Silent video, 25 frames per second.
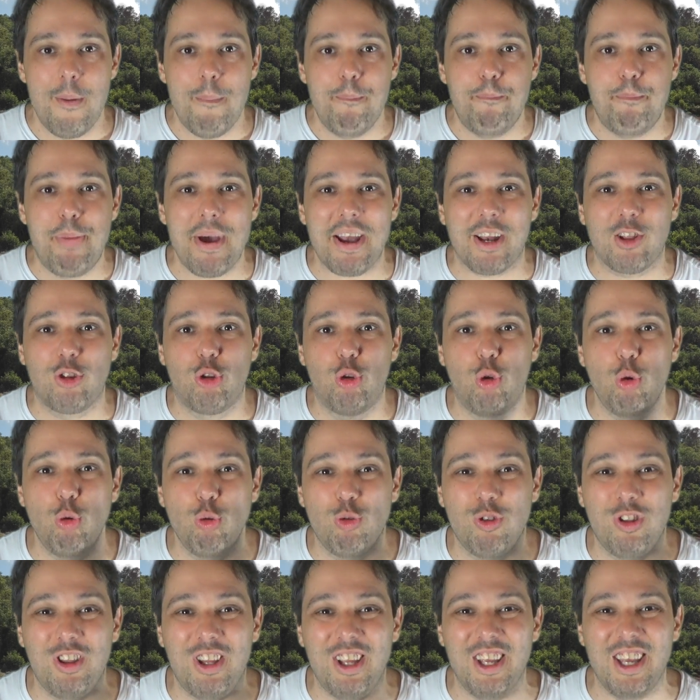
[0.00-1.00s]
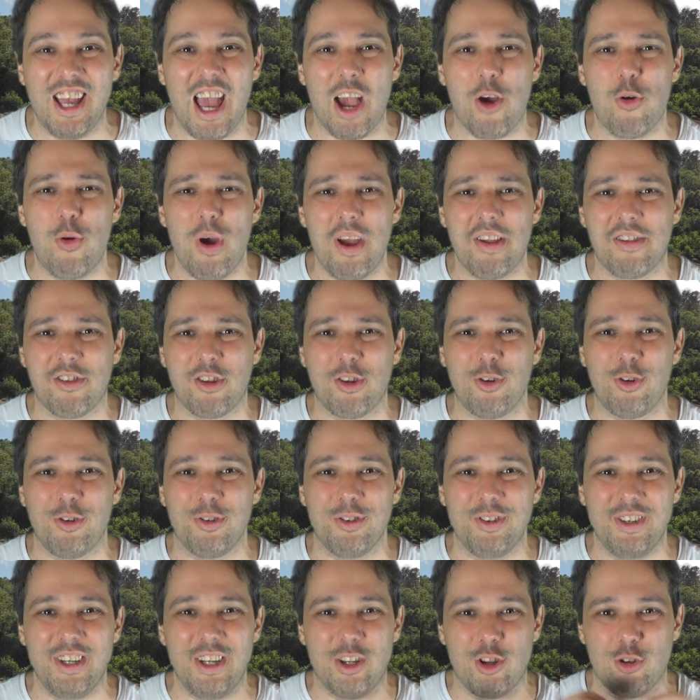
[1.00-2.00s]
Per tutti, e
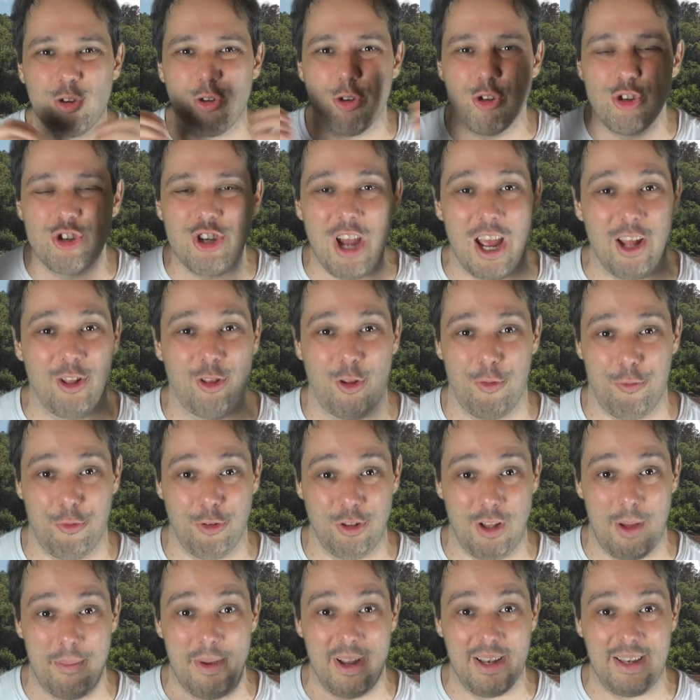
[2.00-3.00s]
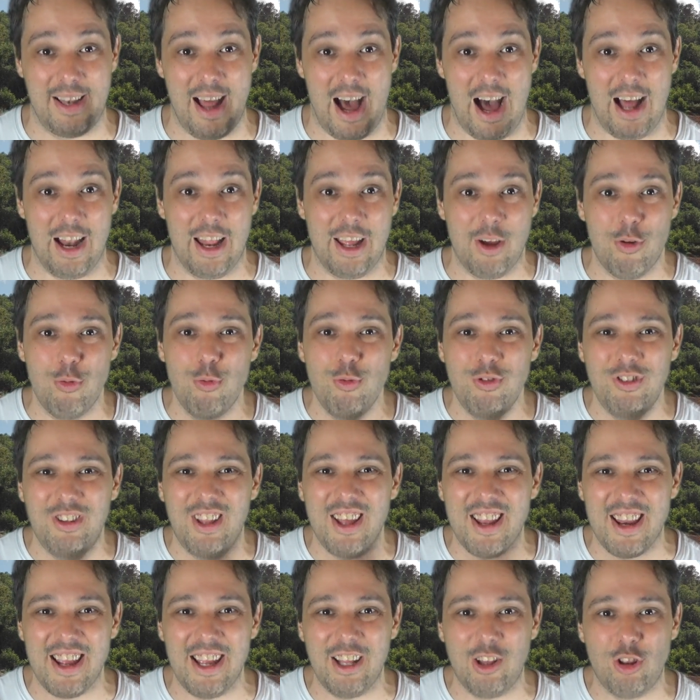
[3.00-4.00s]
questo è il concetto fondamentale, un
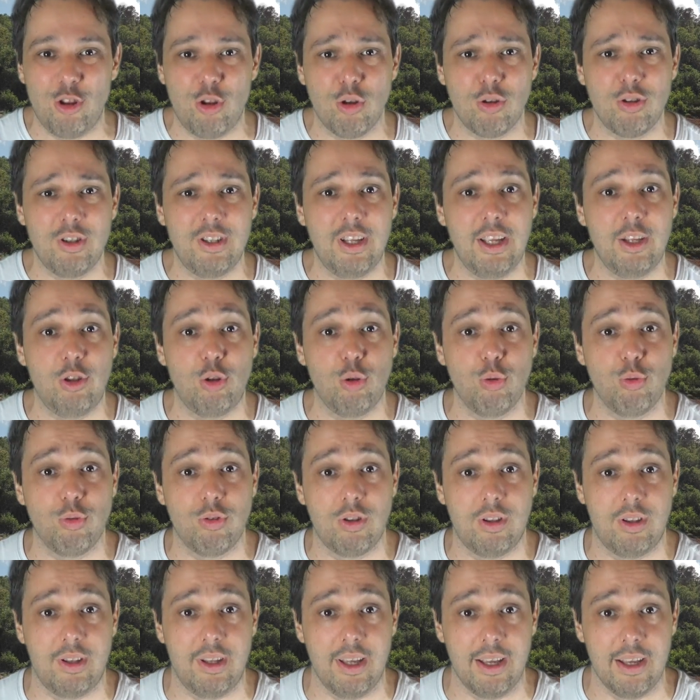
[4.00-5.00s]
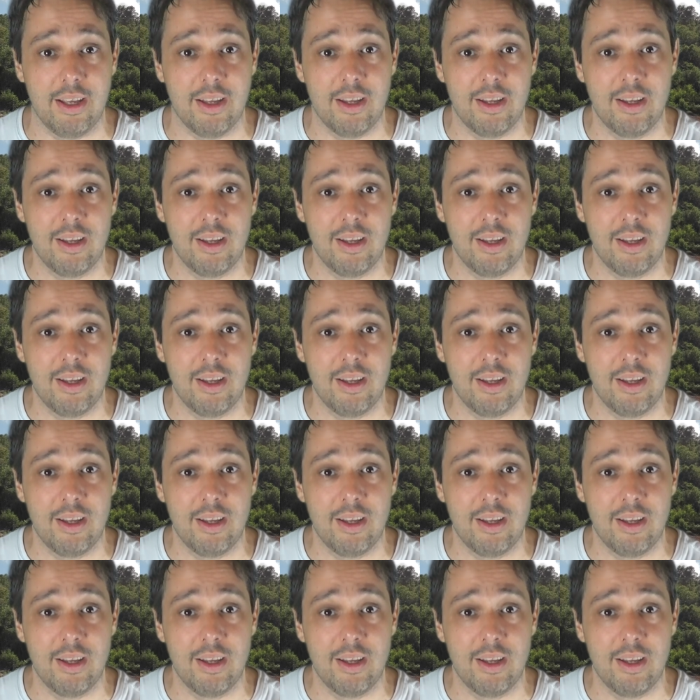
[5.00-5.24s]
diritto di tutti.